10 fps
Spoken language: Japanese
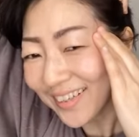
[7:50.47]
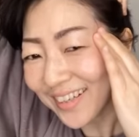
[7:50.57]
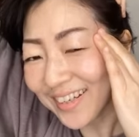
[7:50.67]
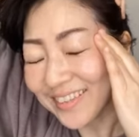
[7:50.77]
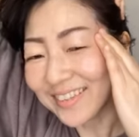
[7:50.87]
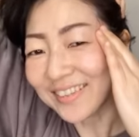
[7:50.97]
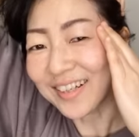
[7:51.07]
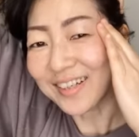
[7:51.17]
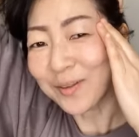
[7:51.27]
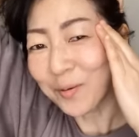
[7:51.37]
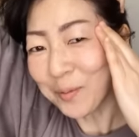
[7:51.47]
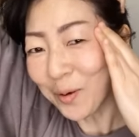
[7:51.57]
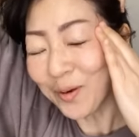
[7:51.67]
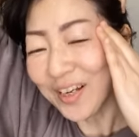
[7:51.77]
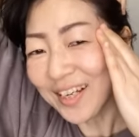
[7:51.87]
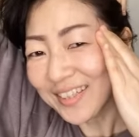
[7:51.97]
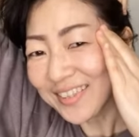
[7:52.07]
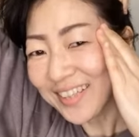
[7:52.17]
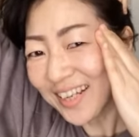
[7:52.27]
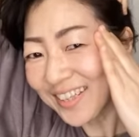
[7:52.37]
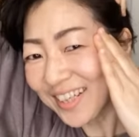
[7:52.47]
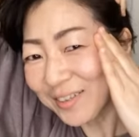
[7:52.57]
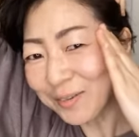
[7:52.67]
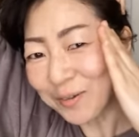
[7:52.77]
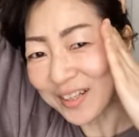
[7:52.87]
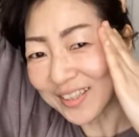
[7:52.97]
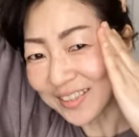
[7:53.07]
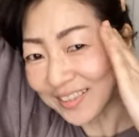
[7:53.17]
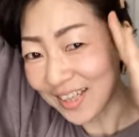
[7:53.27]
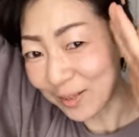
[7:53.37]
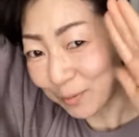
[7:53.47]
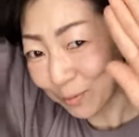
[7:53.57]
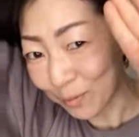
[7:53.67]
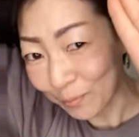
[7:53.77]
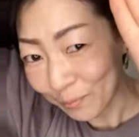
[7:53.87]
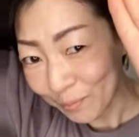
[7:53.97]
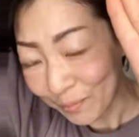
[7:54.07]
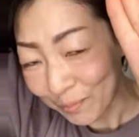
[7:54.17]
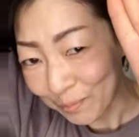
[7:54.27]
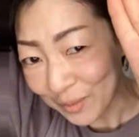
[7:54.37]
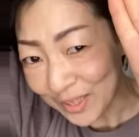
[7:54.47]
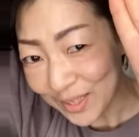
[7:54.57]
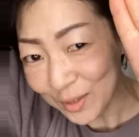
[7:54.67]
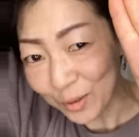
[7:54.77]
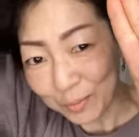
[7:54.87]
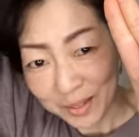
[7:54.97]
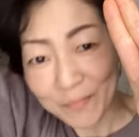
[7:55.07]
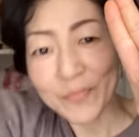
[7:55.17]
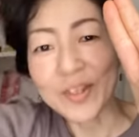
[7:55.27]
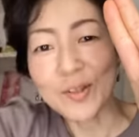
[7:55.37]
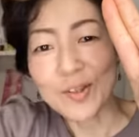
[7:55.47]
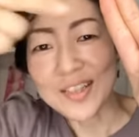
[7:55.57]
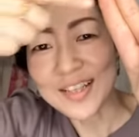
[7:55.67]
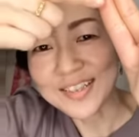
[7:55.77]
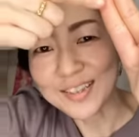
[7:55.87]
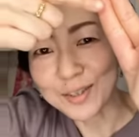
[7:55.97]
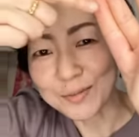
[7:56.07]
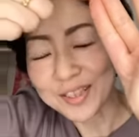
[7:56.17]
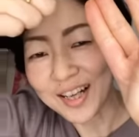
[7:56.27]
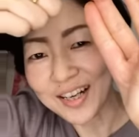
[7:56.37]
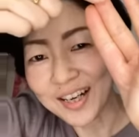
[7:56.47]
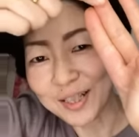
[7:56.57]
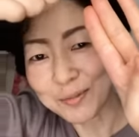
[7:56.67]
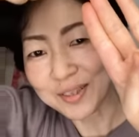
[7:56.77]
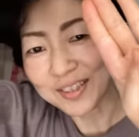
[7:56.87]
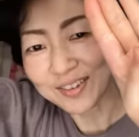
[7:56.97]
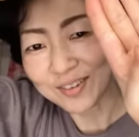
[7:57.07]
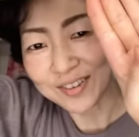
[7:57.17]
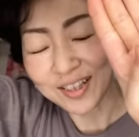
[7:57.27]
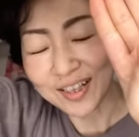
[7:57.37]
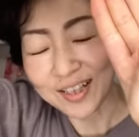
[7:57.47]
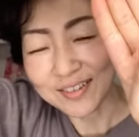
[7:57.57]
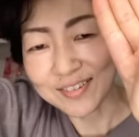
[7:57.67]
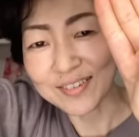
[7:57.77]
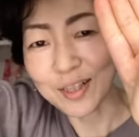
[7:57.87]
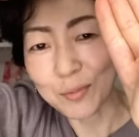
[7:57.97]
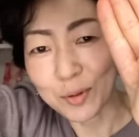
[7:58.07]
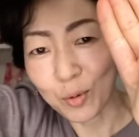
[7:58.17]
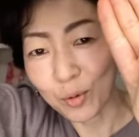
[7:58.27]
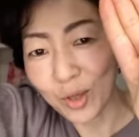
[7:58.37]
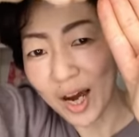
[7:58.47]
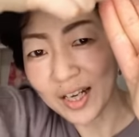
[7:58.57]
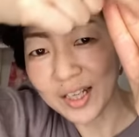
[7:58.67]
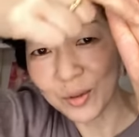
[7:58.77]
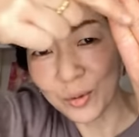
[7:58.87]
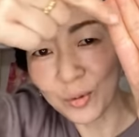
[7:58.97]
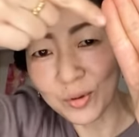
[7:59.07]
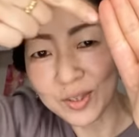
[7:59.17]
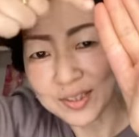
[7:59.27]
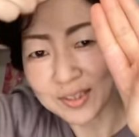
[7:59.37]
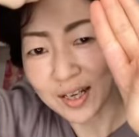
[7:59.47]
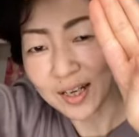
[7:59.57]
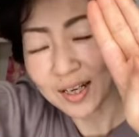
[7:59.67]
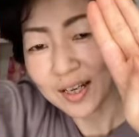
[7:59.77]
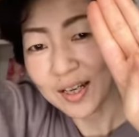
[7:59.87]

なんですけれども使っていくのがですねこの3つの指人差し指中指人薬指のこの腹のところですね